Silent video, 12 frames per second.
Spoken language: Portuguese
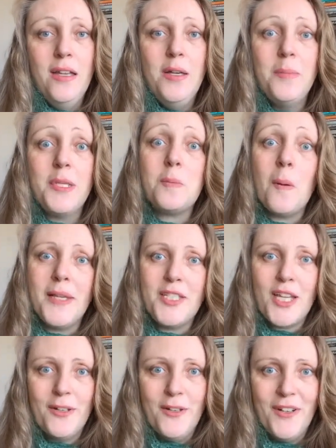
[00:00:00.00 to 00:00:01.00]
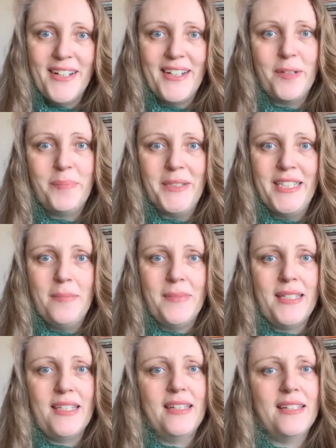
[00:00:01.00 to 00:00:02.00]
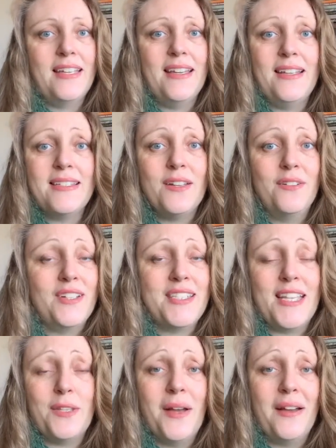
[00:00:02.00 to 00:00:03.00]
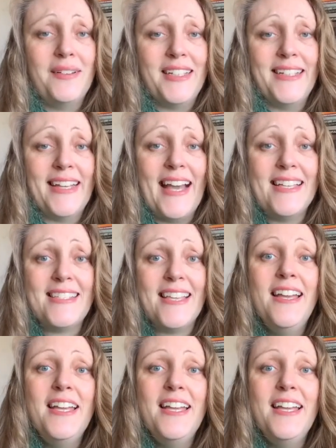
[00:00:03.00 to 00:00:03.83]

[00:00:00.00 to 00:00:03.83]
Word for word: Principalmente agora, na pandemia, que eles estão fazendo aula em casa